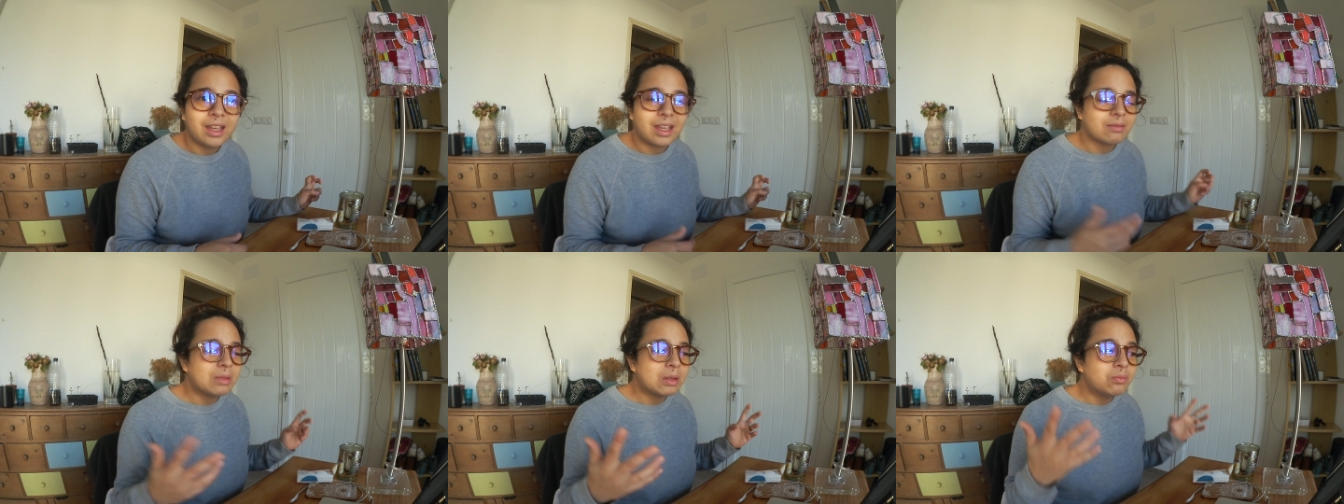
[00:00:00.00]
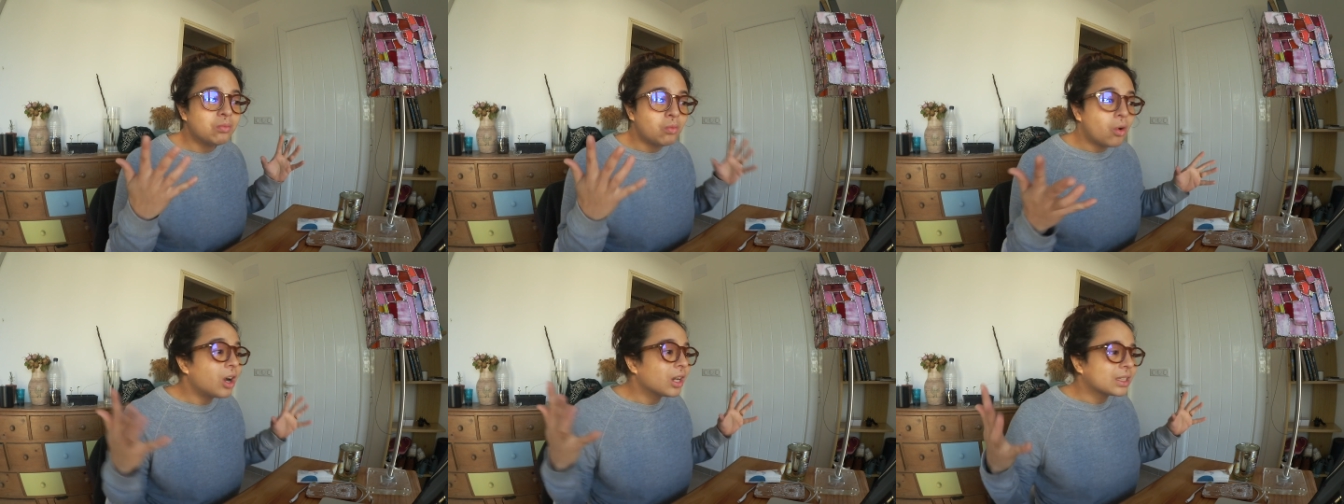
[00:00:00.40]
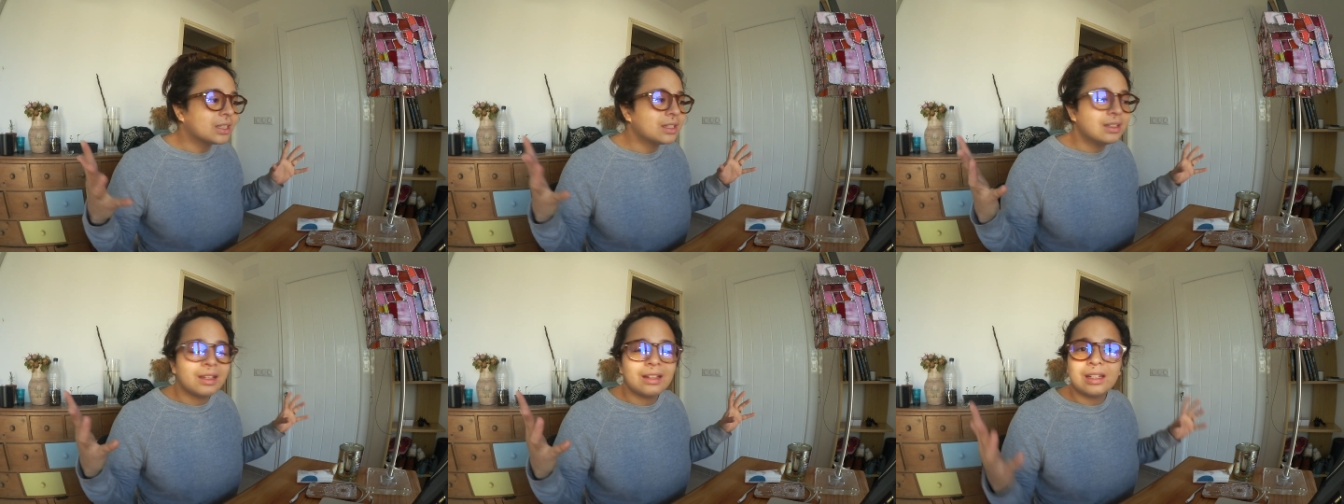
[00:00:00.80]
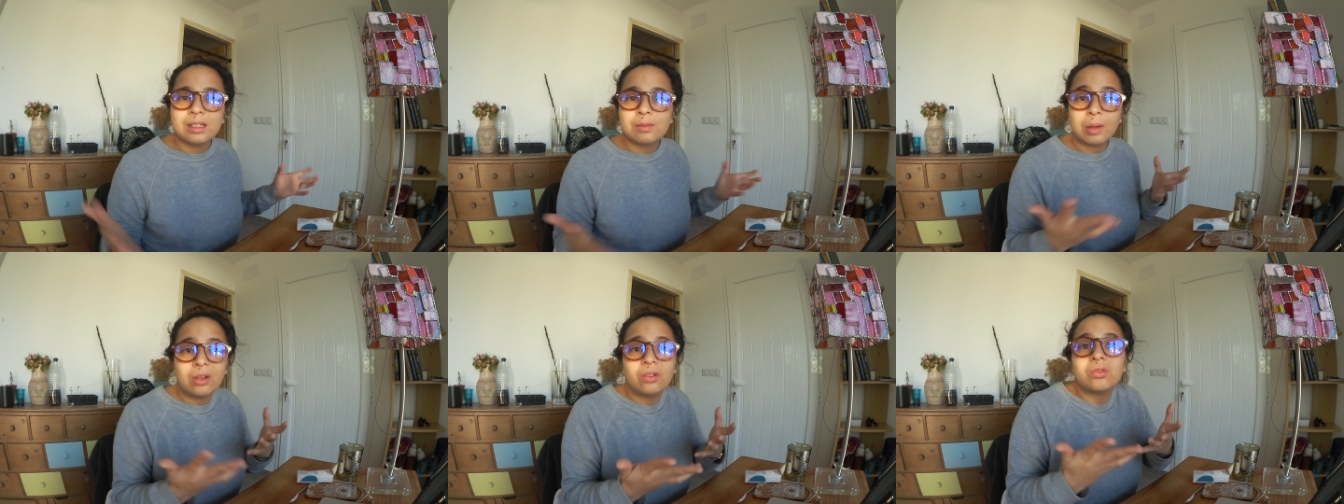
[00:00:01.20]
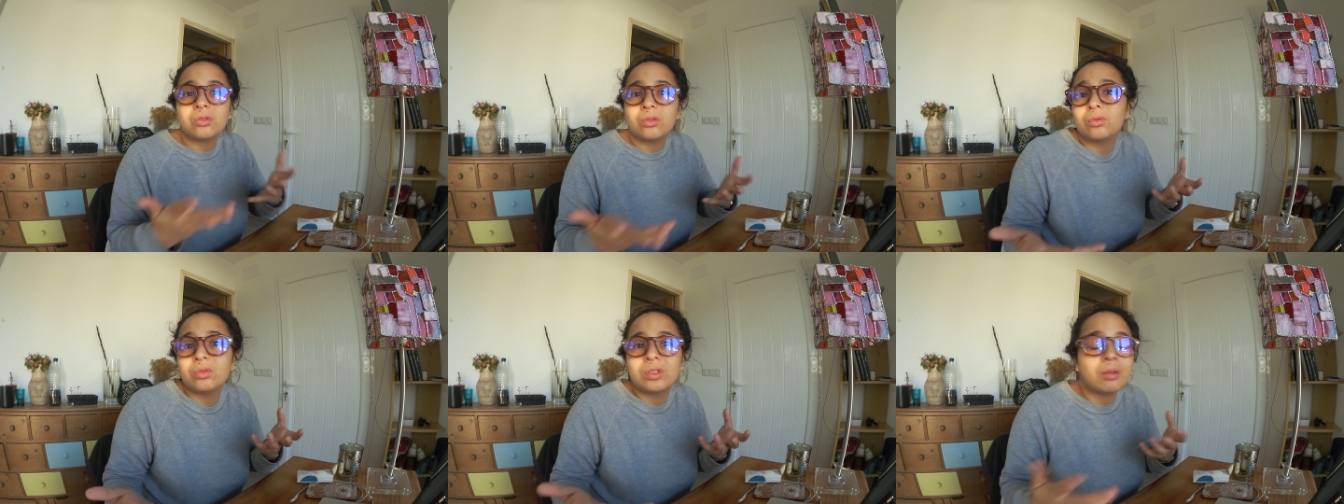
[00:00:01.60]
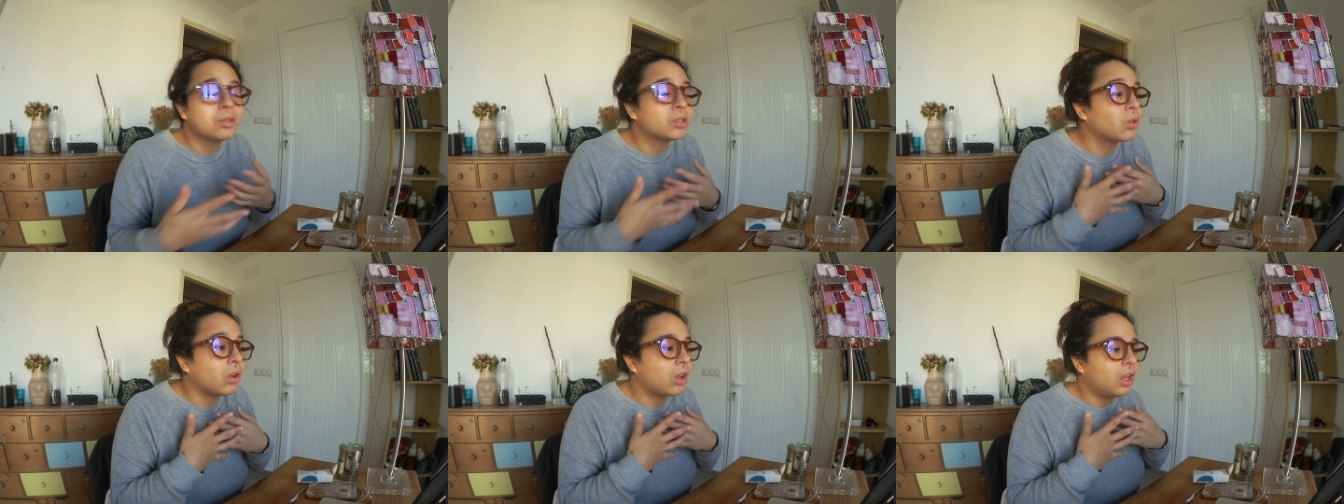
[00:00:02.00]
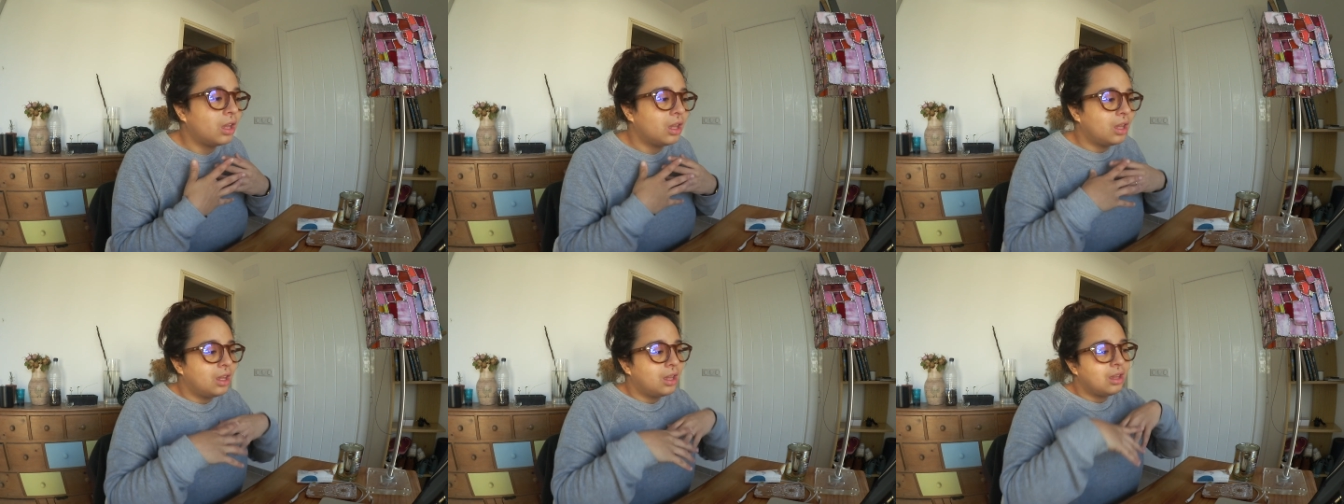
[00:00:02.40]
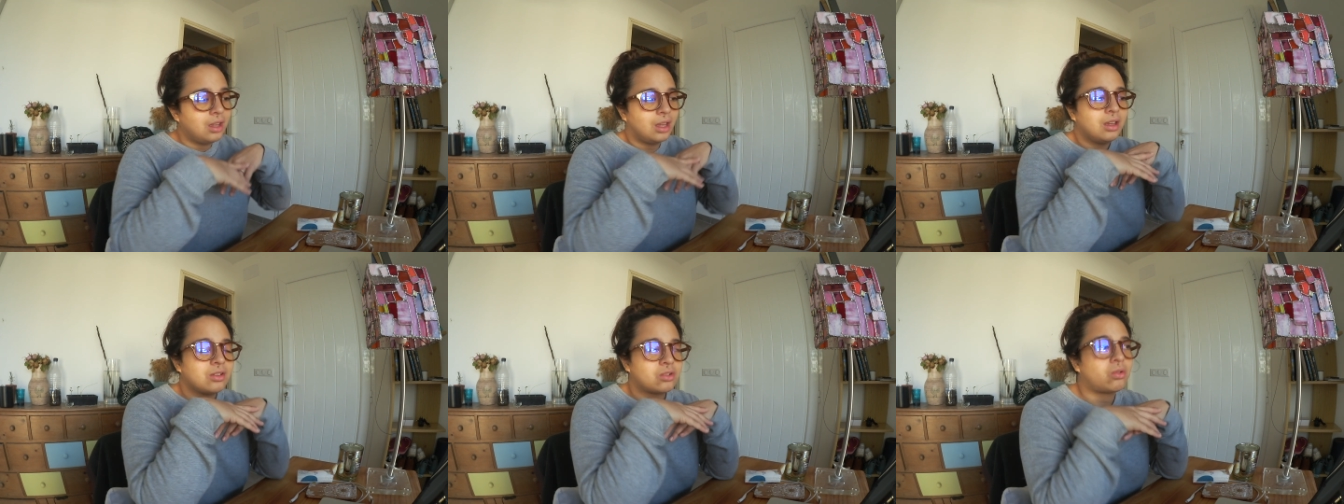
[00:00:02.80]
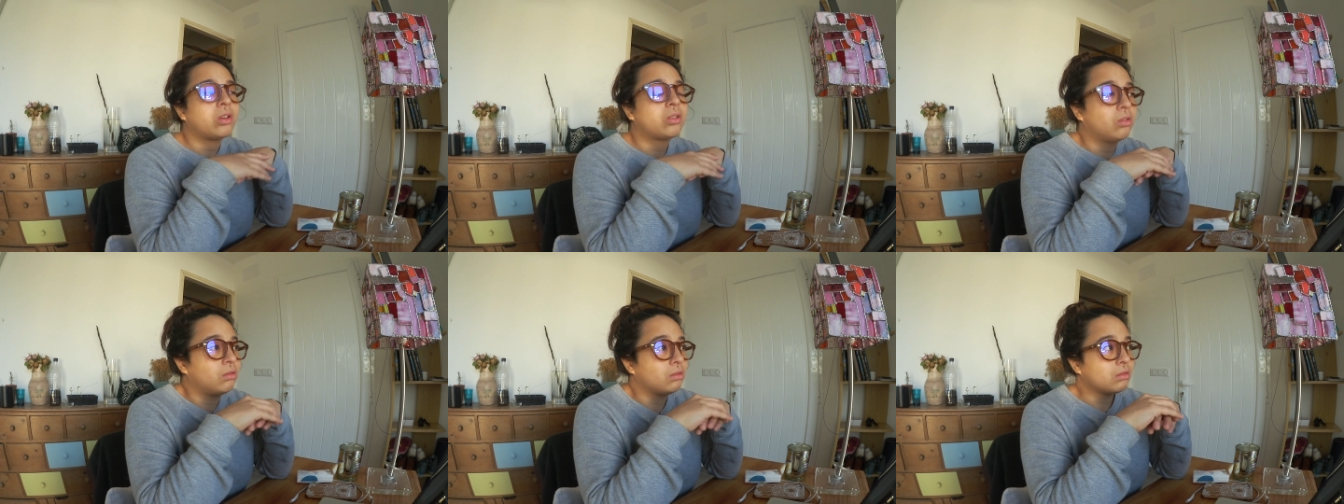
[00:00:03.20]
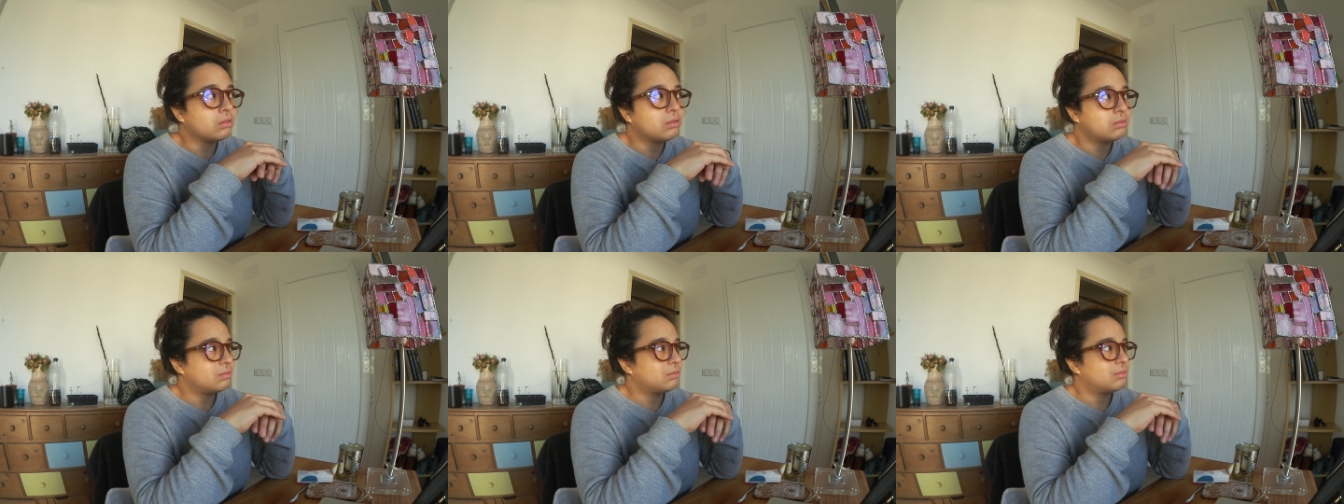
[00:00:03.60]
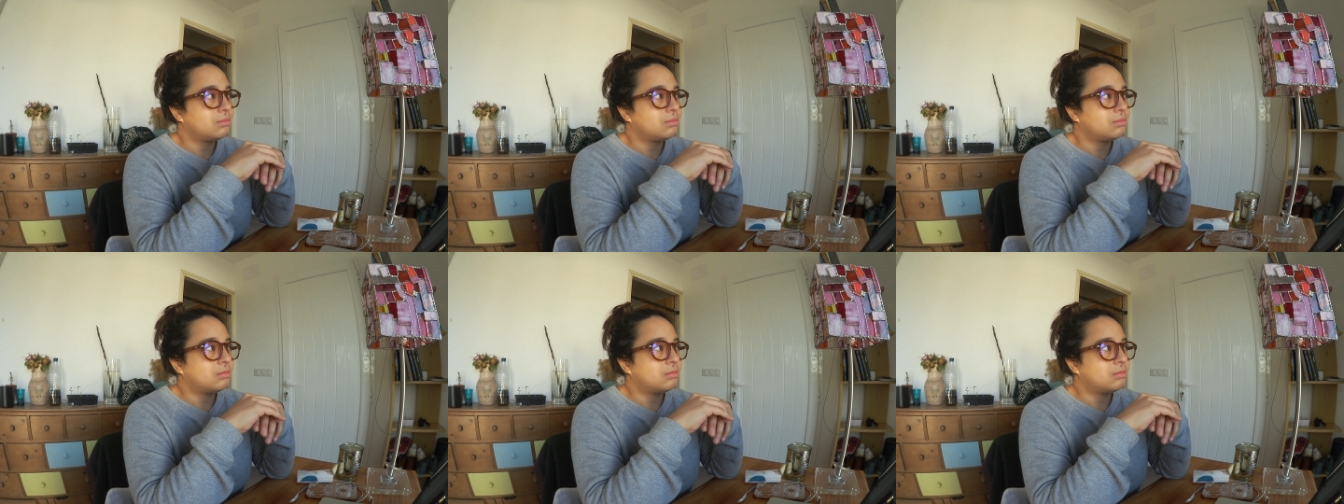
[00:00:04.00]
Et même moi qui ai l'expérience de tout ça, parce que je crois que